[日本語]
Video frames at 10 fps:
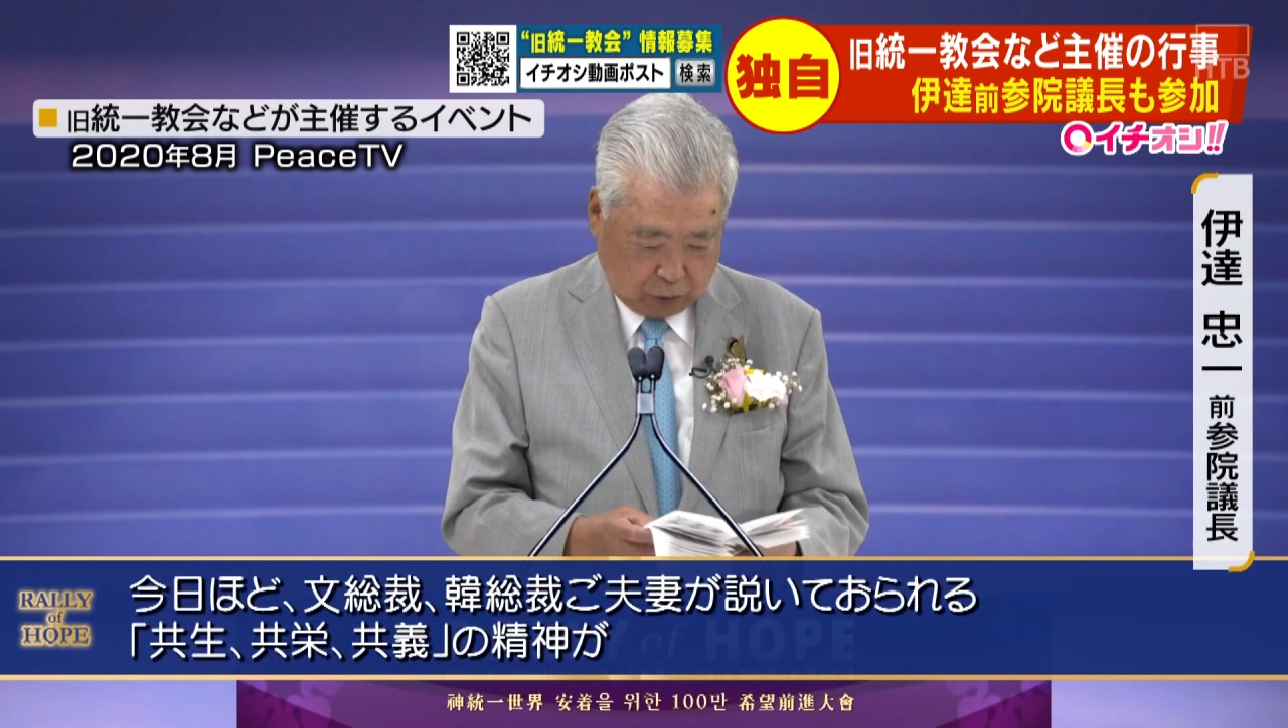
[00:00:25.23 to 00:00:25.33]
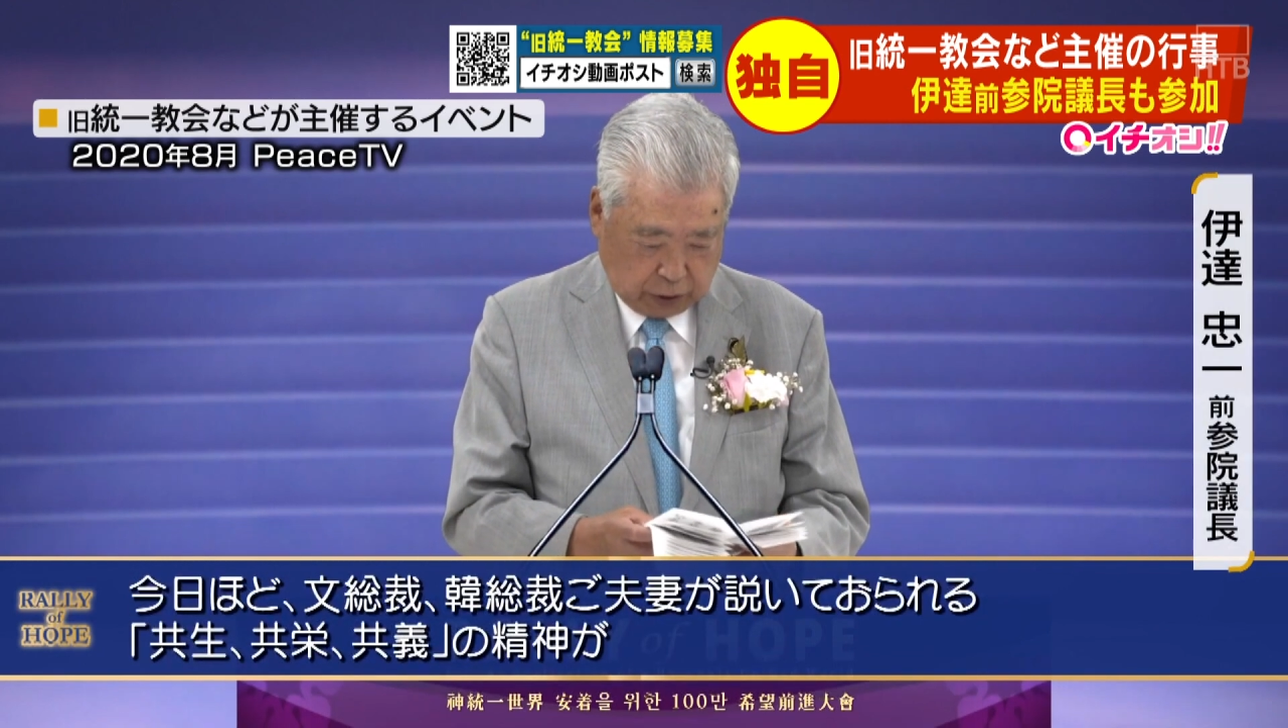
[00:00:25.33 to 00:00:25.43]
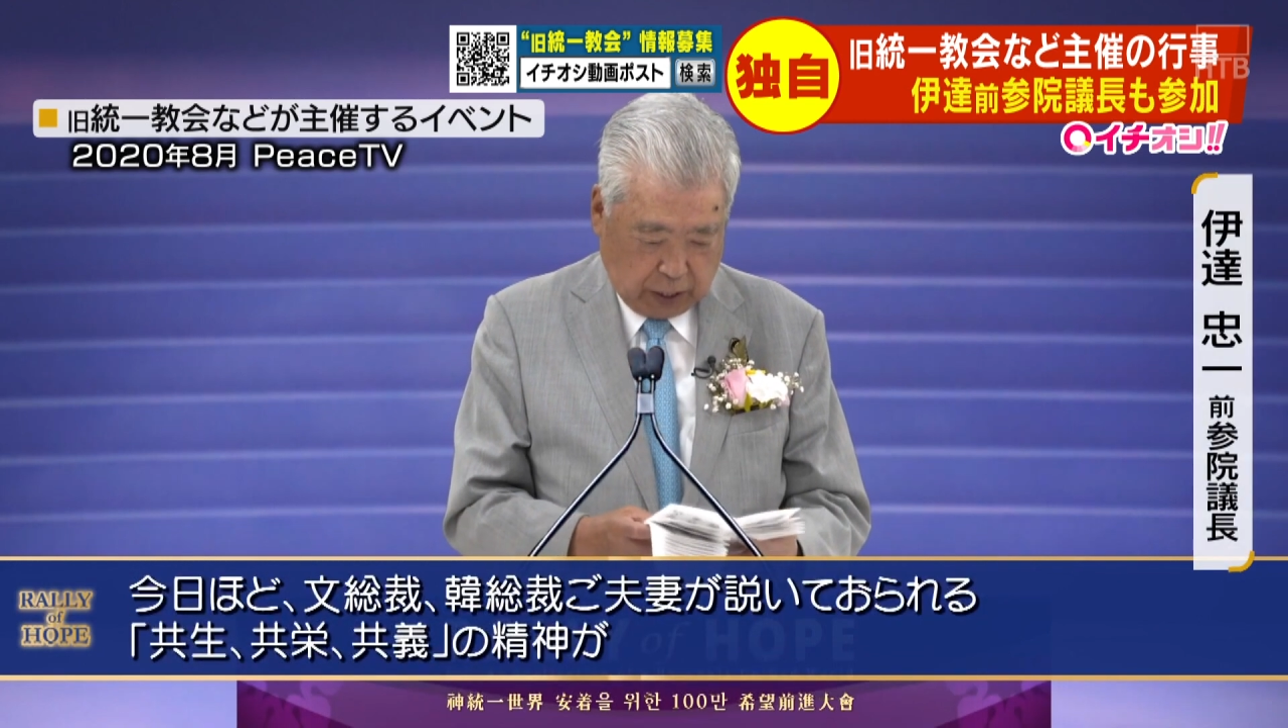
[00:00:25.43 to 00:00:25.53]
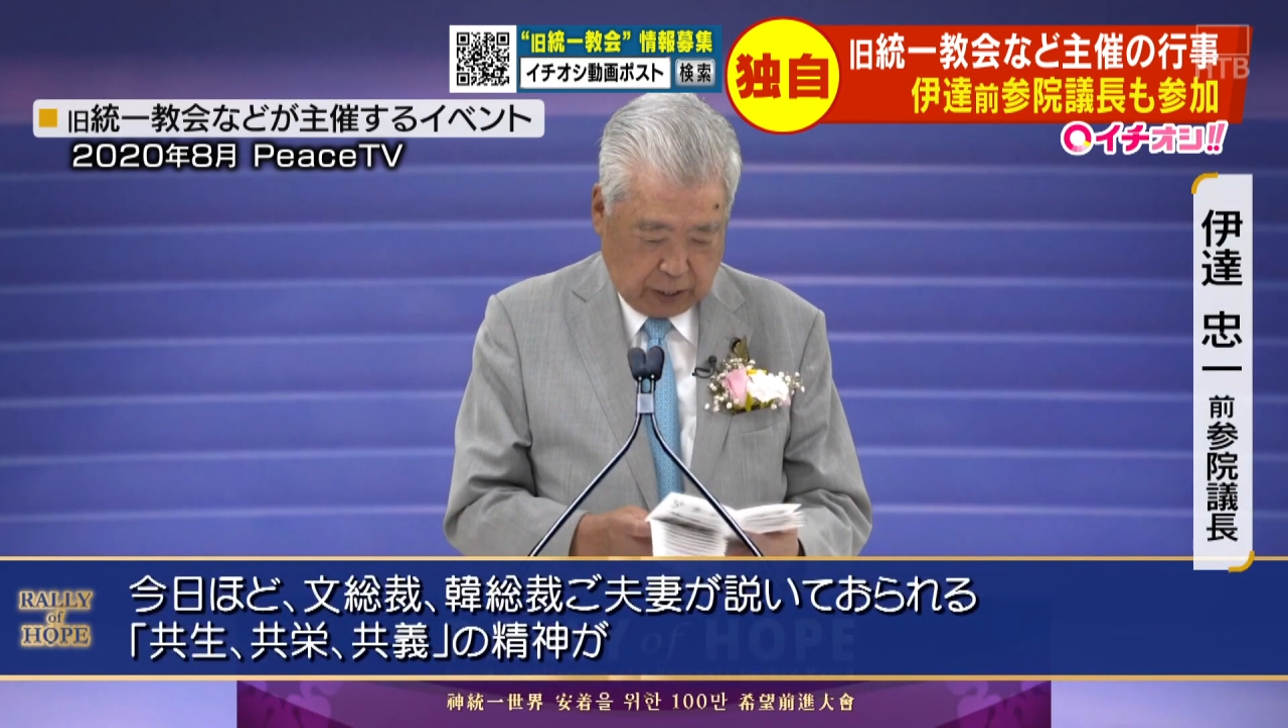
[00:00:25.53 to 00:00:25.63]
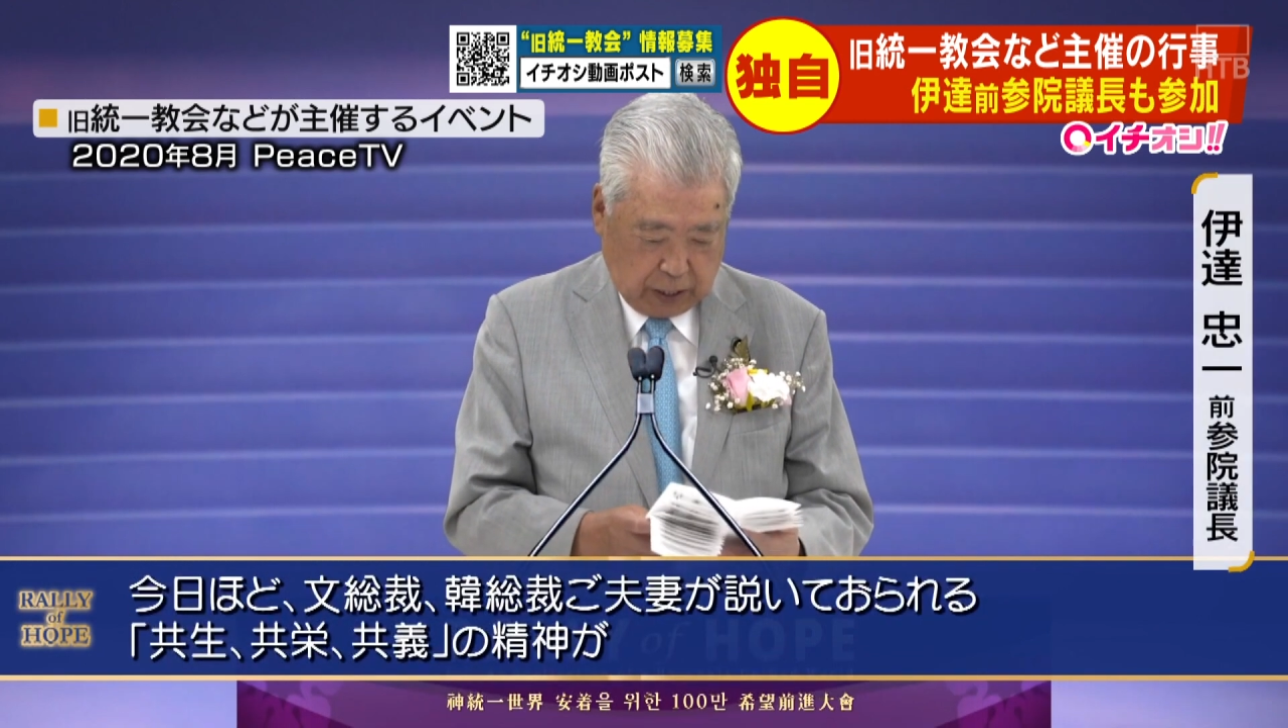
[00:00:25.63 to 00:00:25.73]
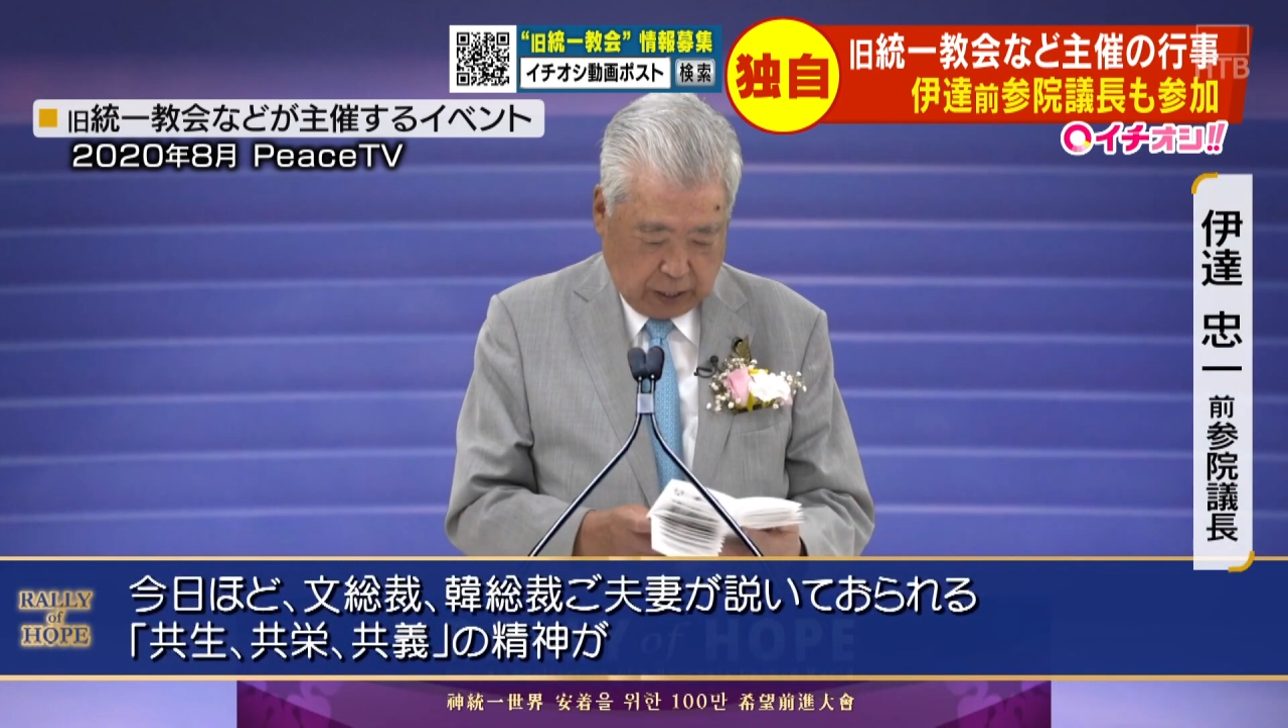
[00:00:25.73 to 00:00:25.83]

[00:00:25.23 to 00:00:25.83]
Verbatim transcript: 裁、